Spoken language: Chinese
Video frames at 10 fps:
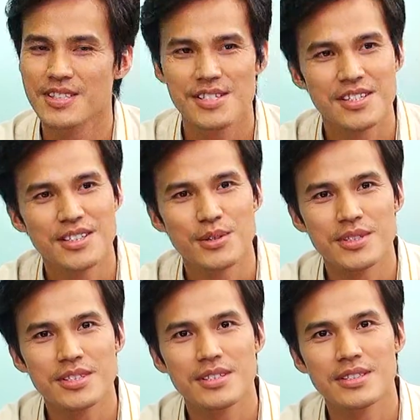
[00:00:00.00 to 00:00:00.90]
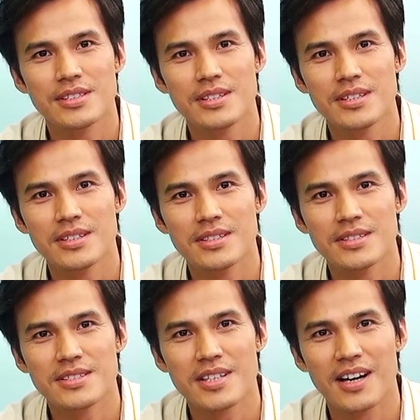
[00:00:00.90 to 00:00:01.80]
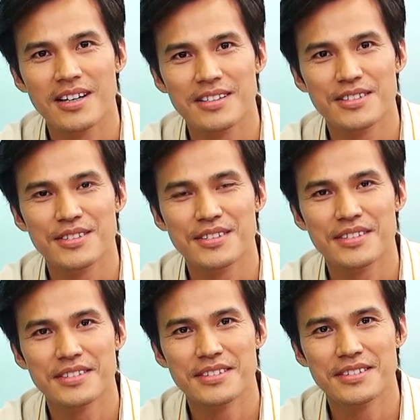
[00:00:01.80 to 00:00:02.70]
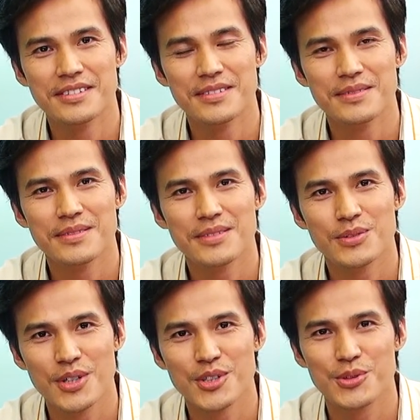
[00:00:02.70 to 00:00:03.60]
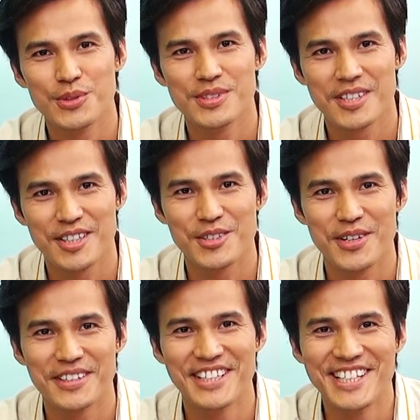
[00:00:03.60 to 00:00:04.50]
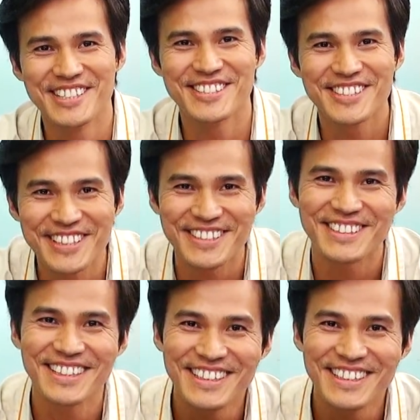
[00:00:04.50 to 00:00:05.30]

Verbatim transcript: 而且我记得第二场会出彩的原因是